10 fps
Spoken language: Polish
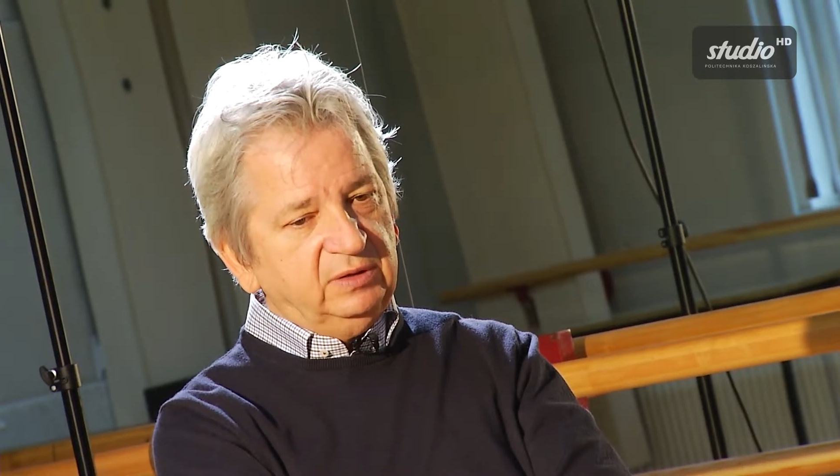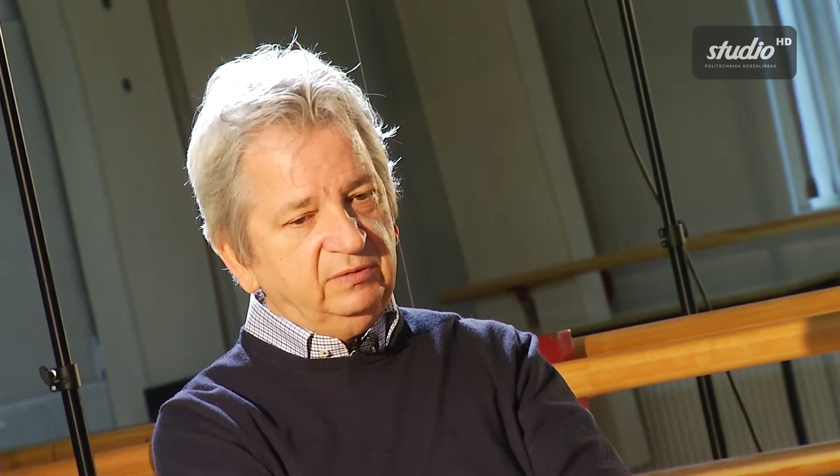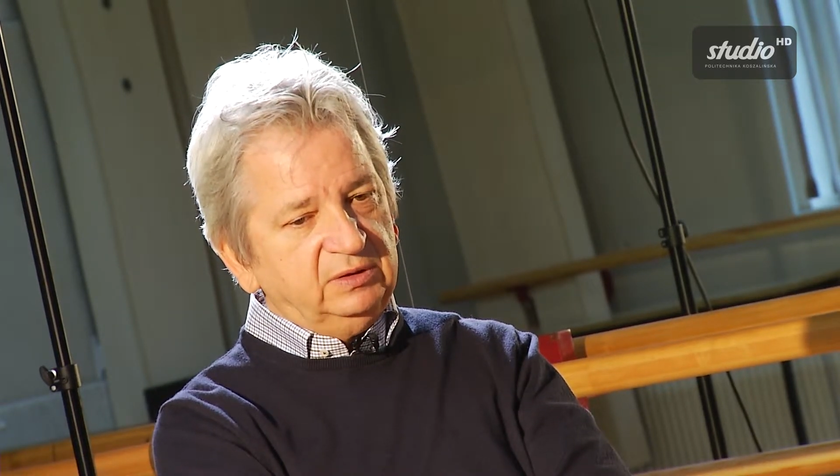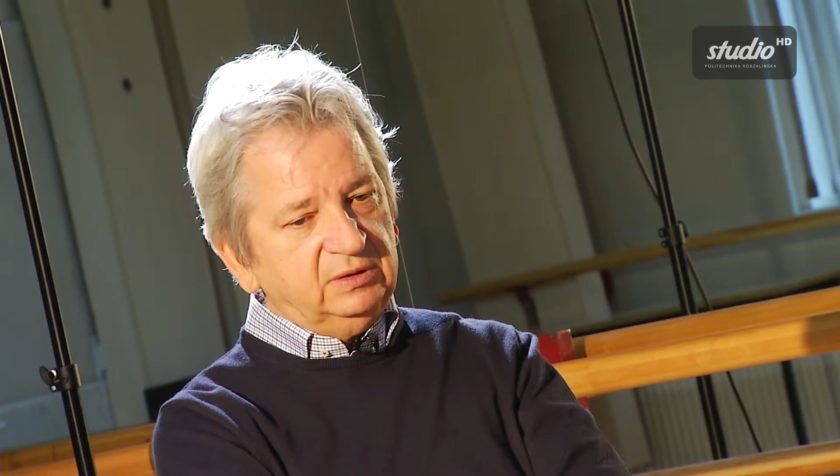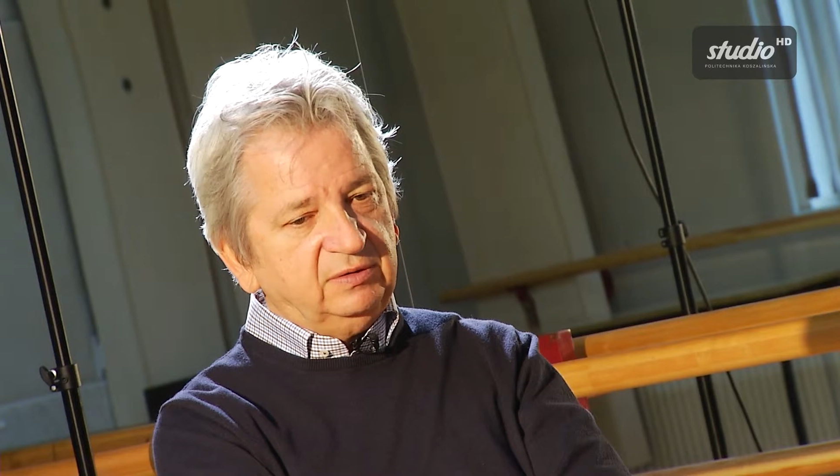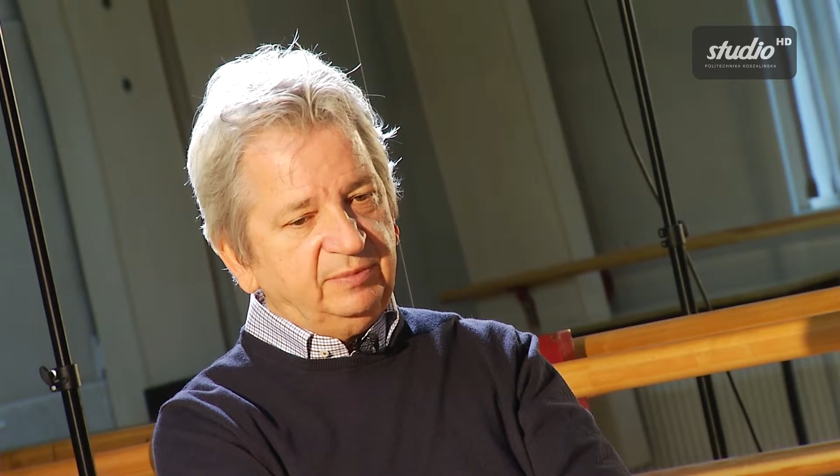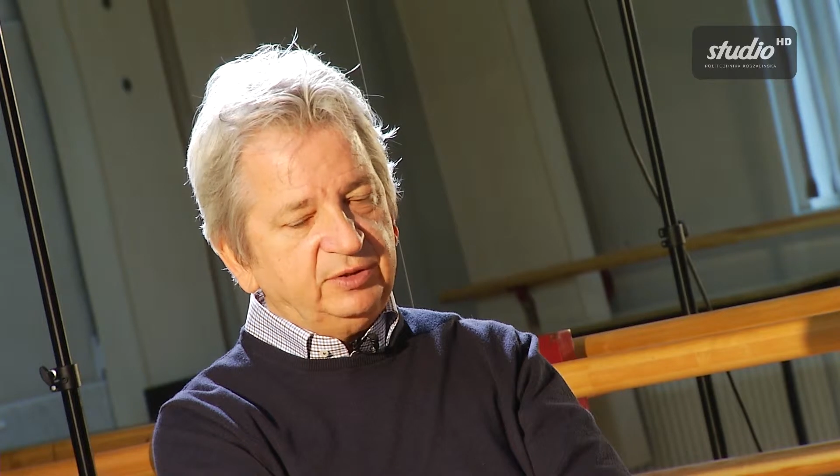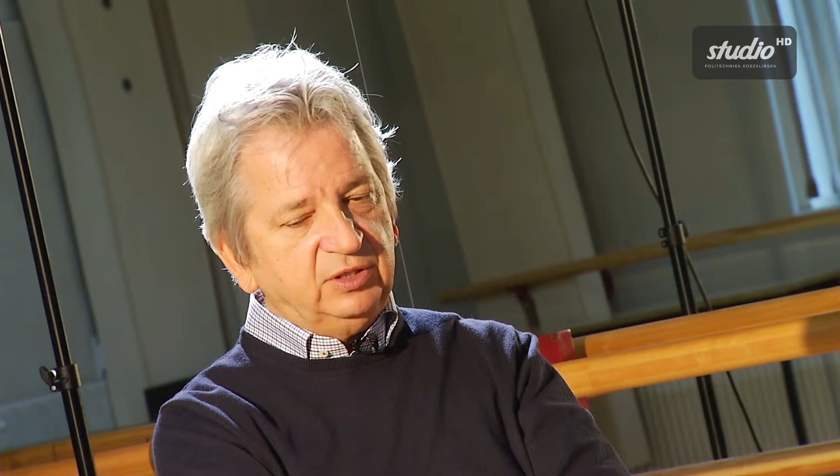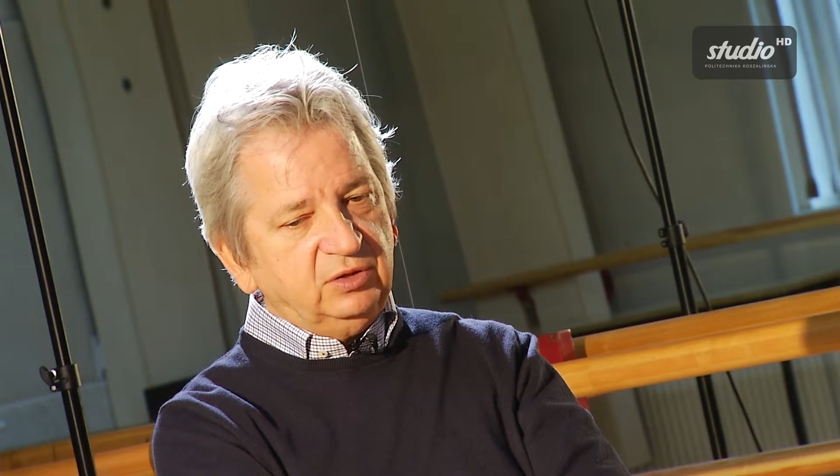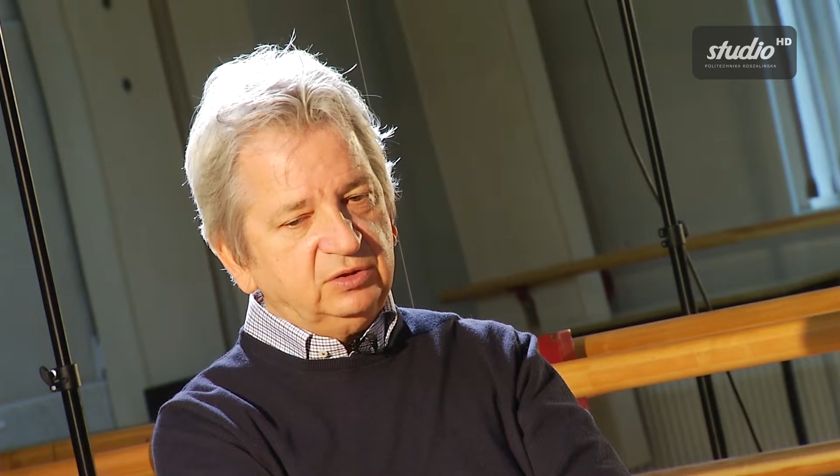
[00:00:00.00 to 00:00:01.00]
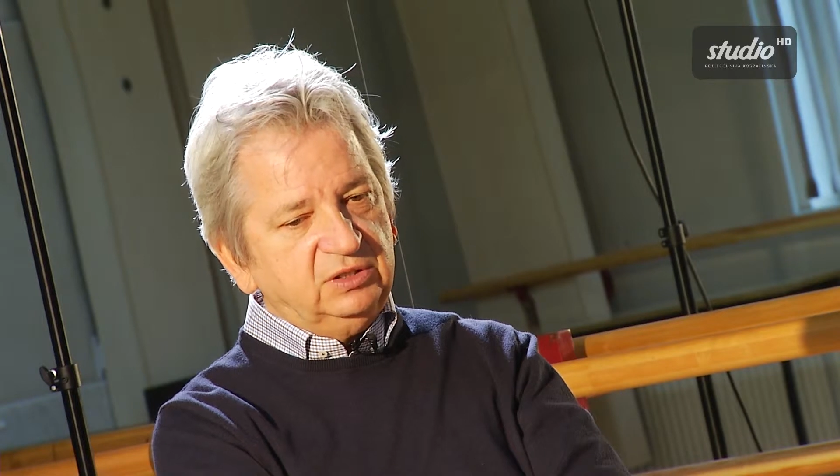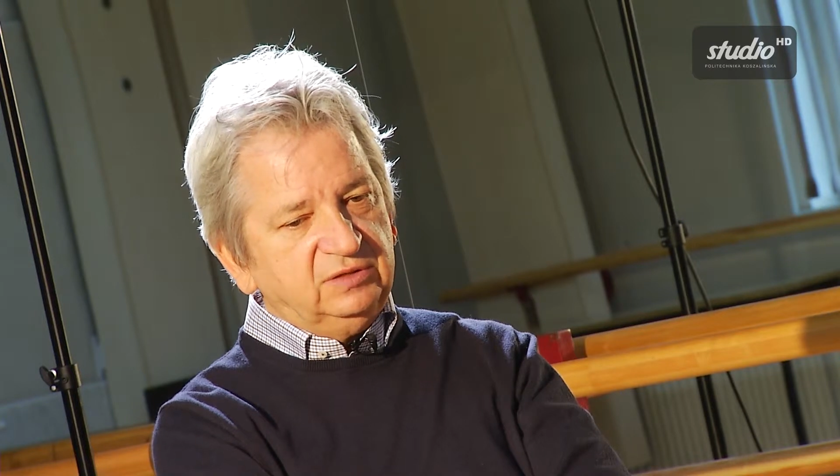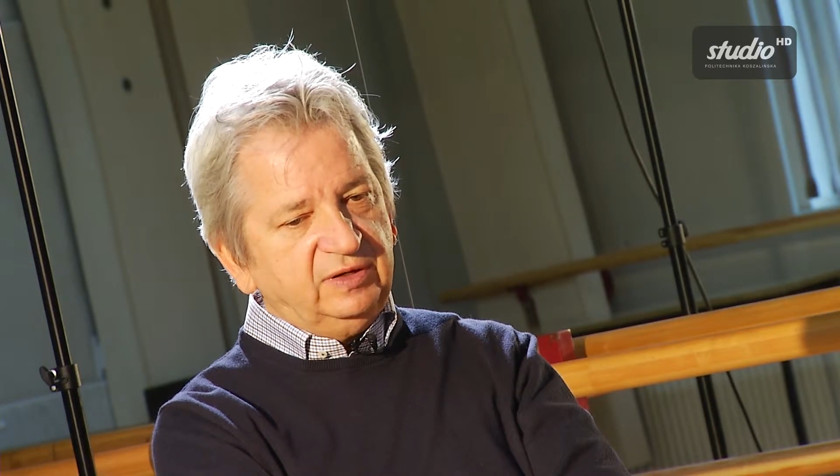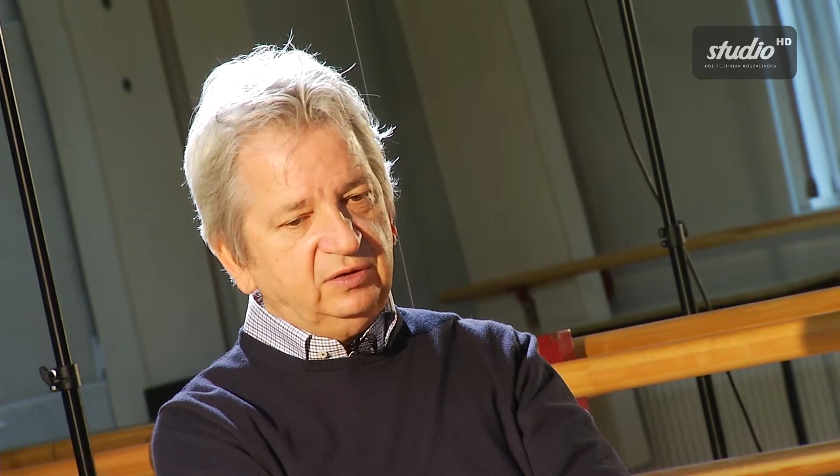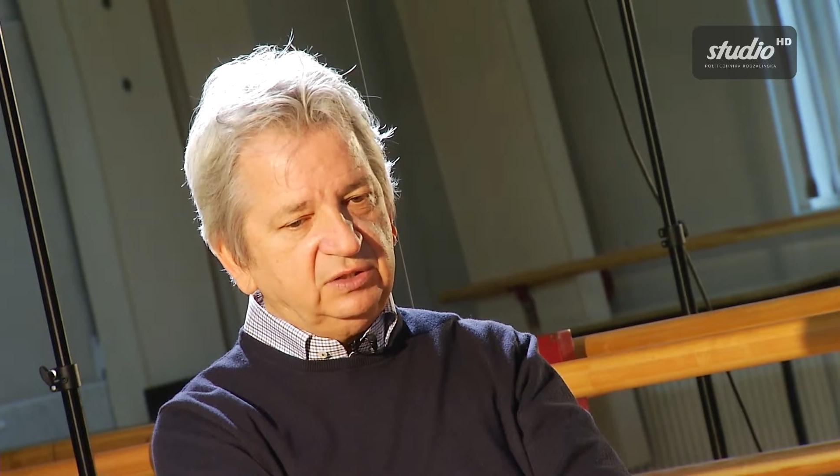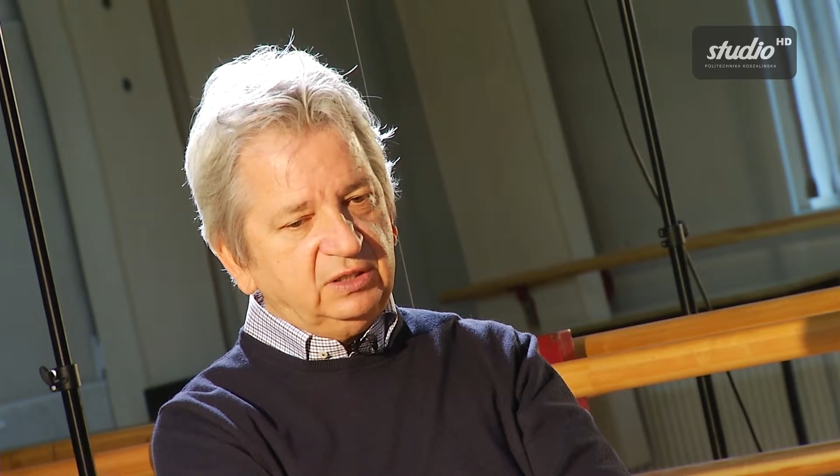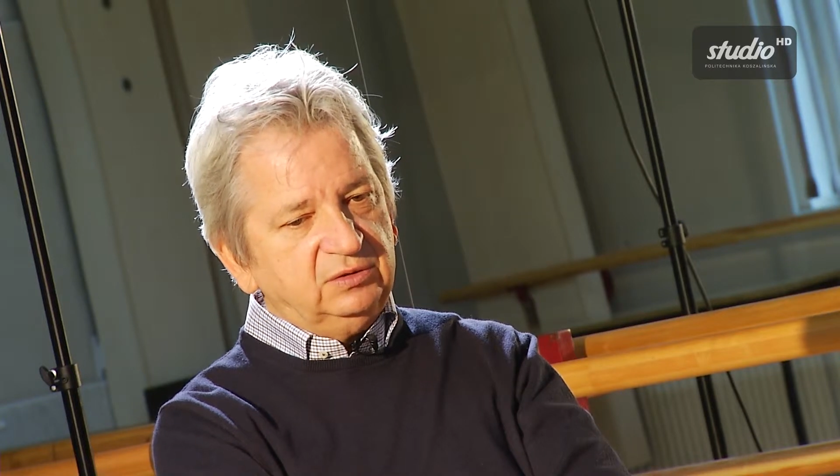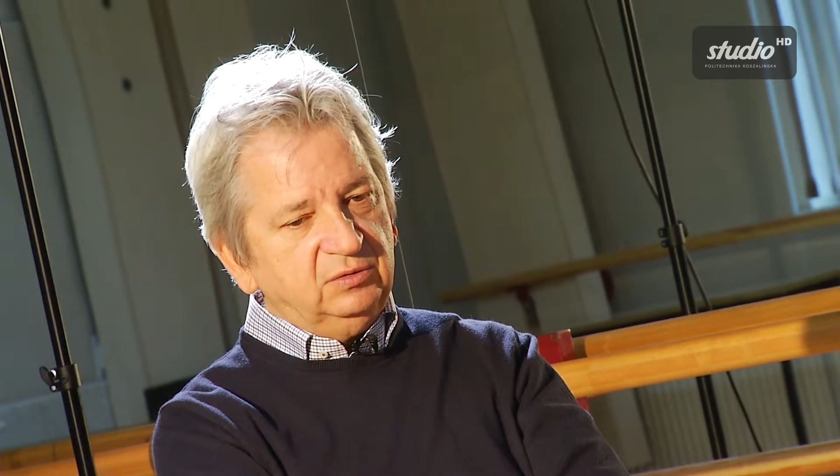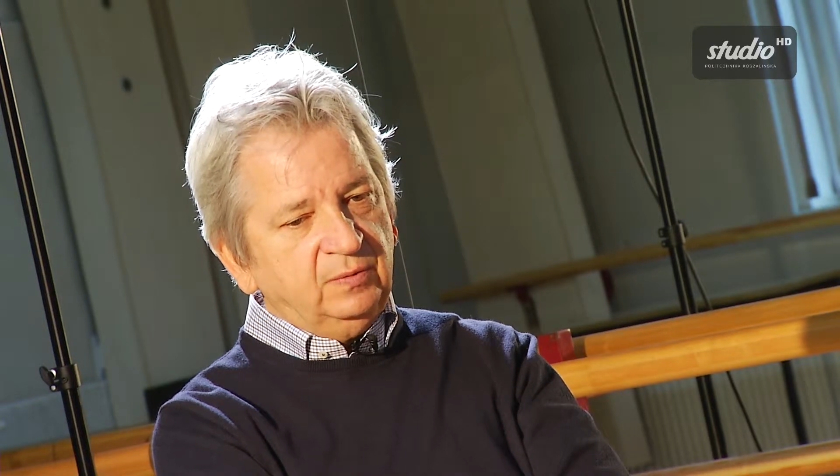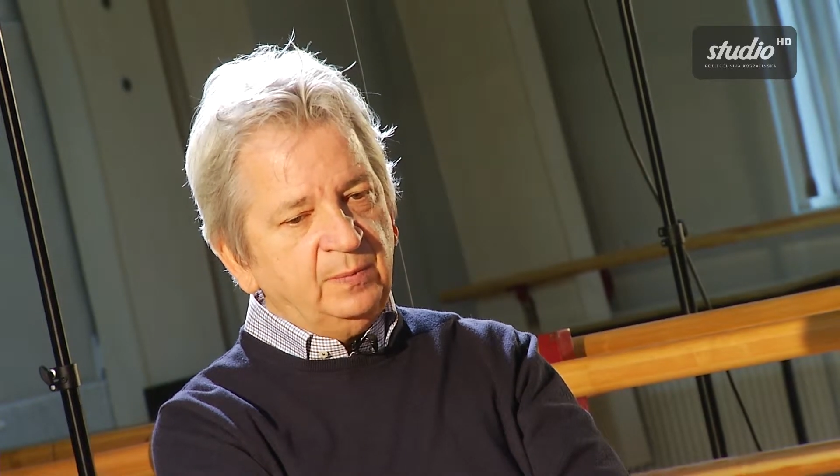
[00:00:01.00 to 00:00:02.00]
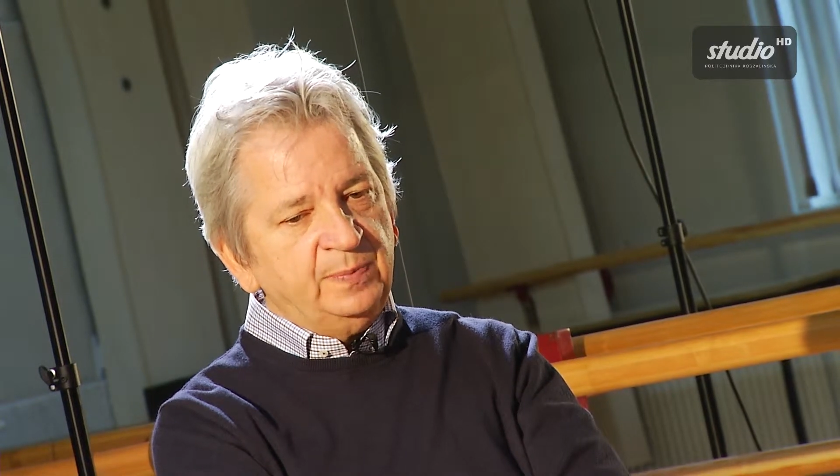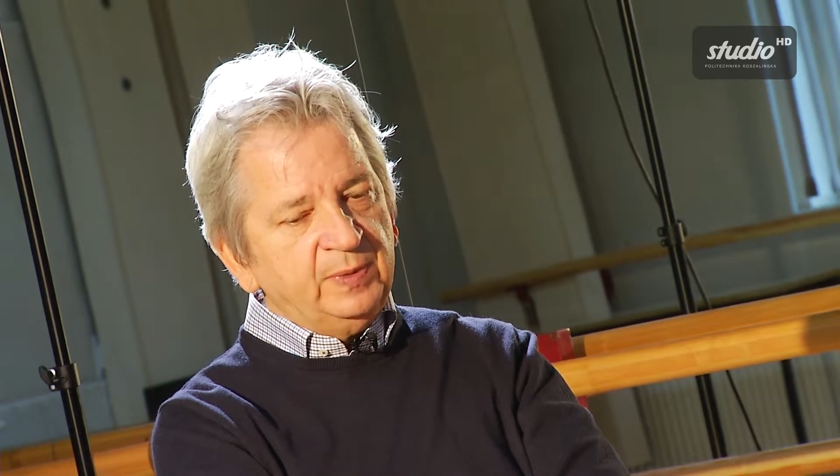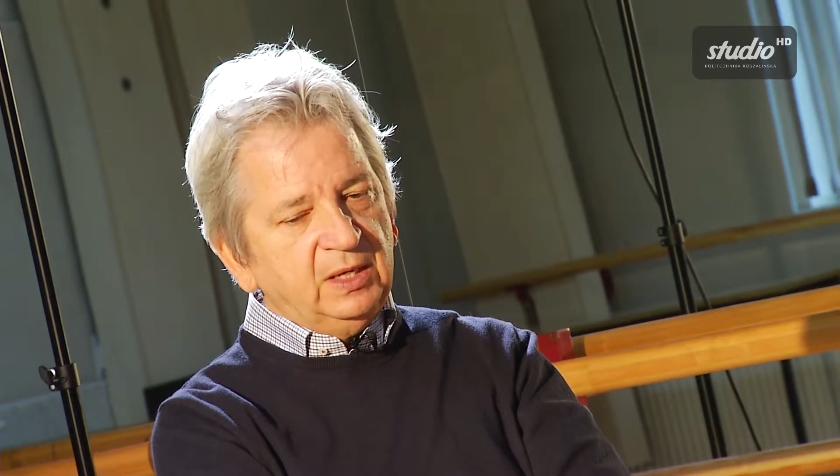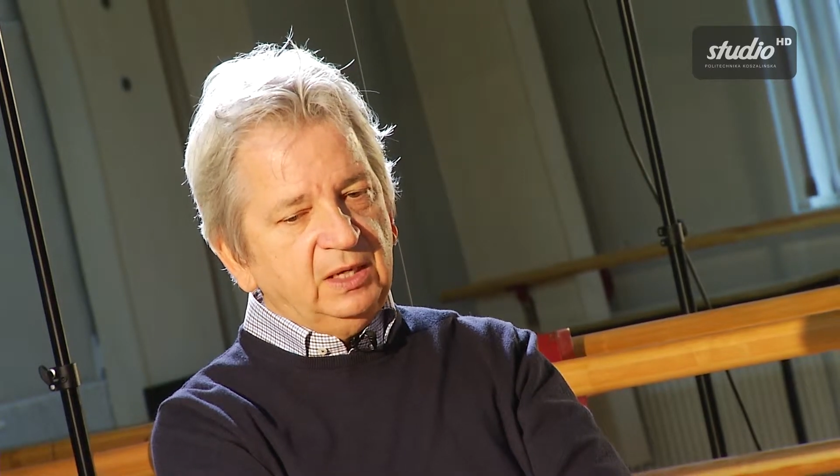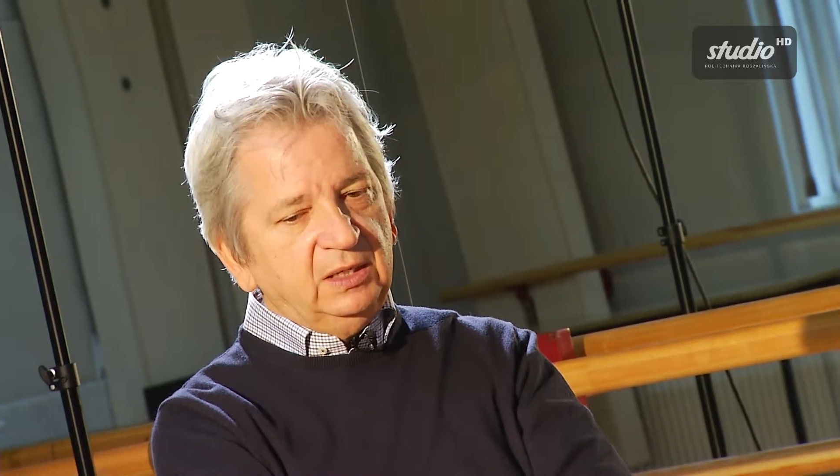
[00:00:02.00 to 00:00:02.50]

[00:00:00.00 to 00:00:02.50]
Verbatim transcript: Władysław Pasikowski swego czasu. Krol.